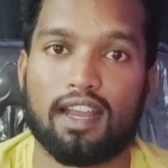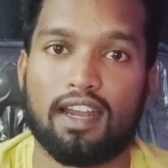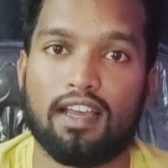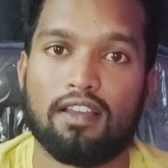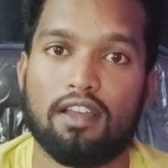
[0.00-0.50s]

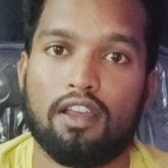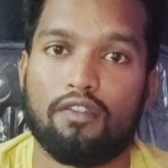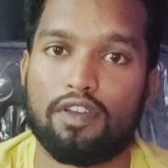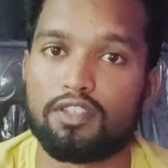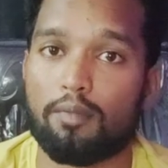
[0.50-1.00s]
ఎక్కడ
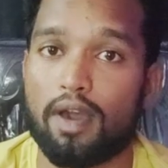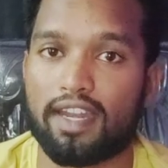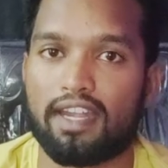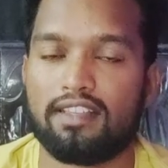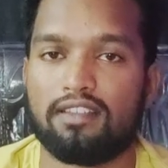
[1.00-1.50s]
ఫస్ట్
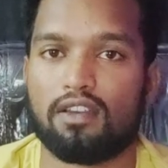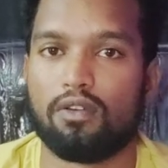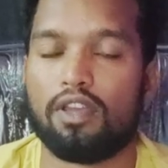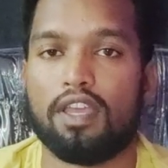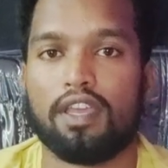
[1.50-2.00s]
మార్కెటింగ్
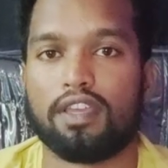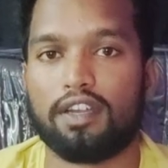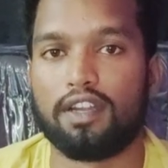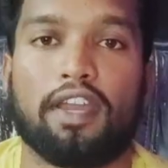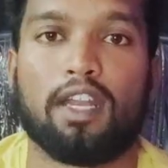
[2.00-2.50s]
చేశారు
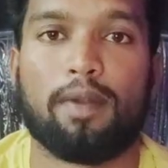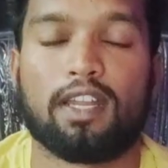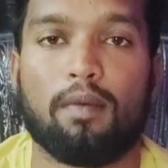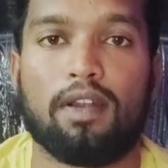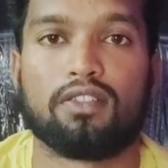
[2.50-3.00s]
ఈ డైనబాల్
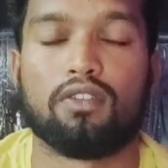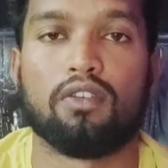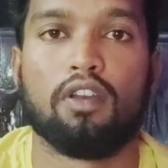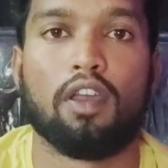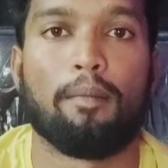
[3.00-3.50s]
ట్యాబ్లెట్స్ను
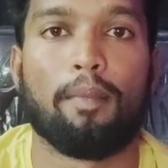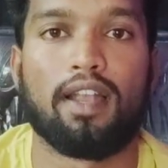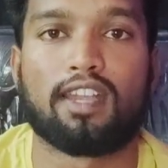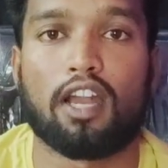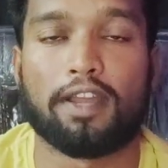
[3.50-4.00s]

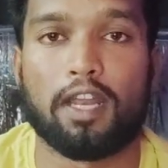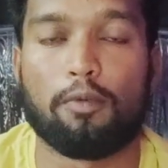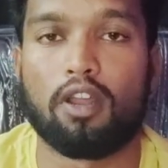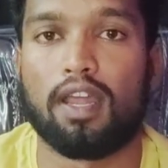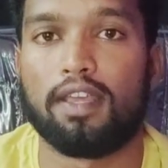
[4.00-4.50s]
మెల్టా
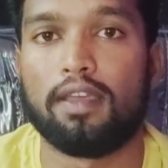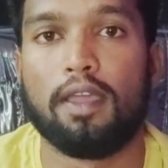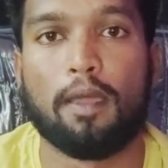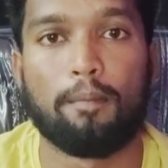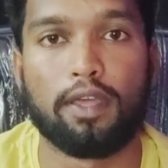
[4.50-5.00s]
డైనబాల్ అనే
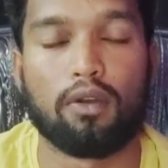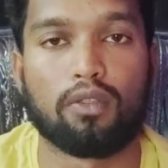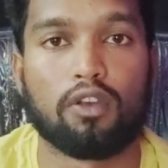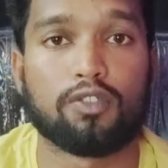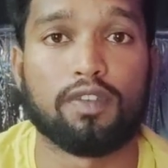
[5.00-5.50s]

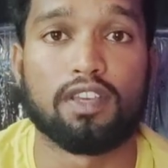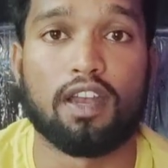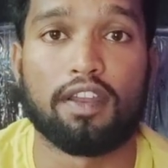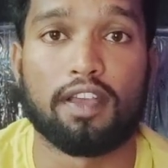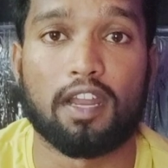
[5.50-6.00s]
పేరుతో
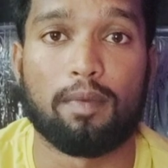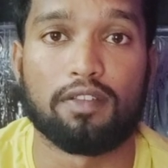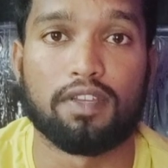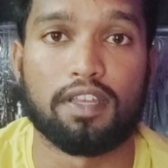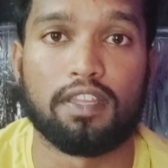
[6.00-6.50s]
స్విట్జర్లాండ్ అయితే
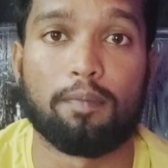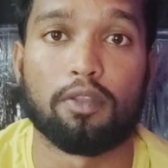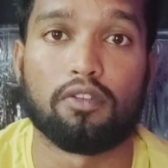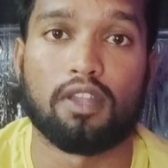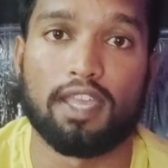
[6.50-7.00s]
కనిపెట్టడం జరిగింది
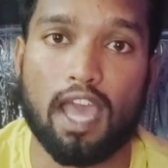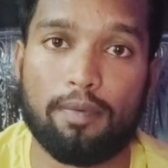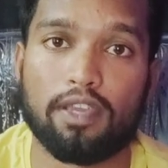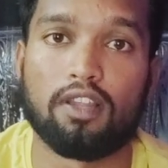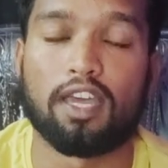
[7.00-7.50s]
పంతొమ్మిది వందల
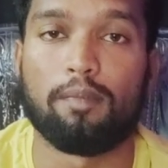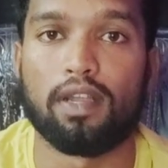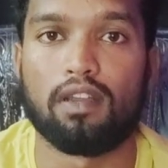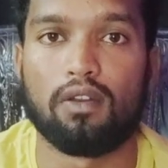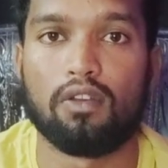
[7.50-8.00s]
యాభై ఐదులో
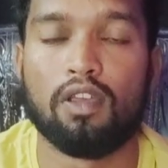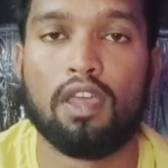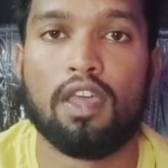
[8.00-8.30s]
కనిపెట్టారు